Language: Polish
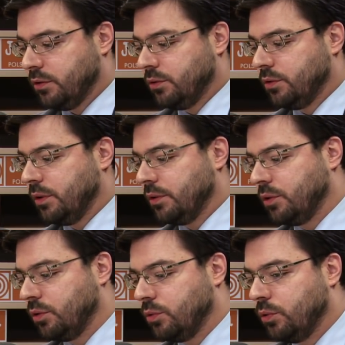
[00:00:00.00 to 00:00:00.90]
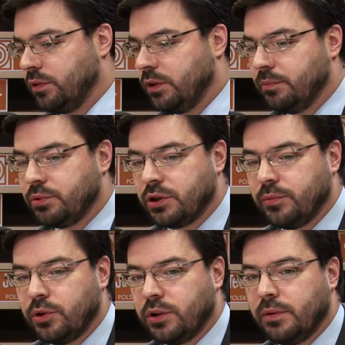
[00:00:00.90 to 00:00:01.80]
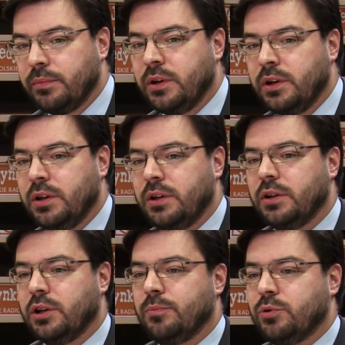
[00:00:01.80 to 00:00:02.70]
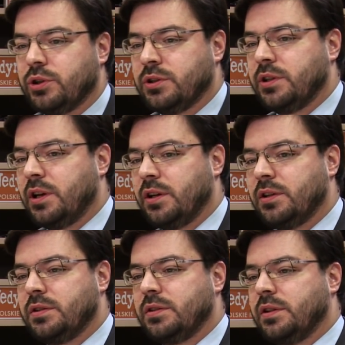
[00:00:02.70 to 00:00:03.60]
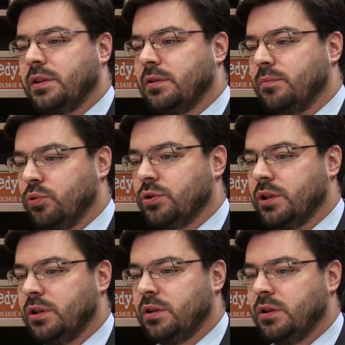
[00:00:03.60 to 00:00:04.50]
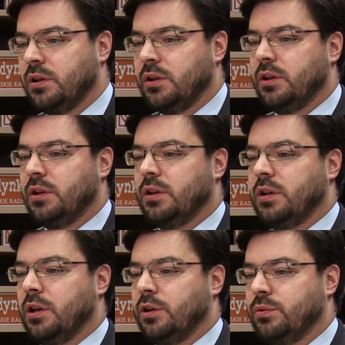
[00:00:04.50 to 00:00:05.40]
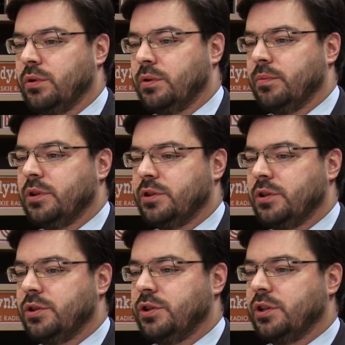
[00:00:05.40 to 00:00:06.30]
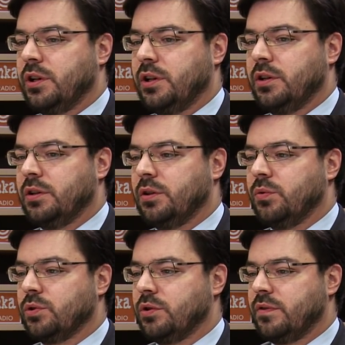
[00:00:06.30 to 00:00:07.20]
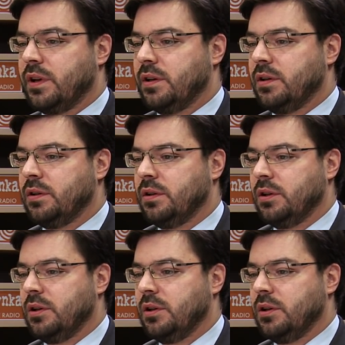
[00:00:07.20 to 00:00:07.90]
No, głównym przedmiotem tego posiedzenia jest budżet. E, który będzie dzisiaj e, głosowany.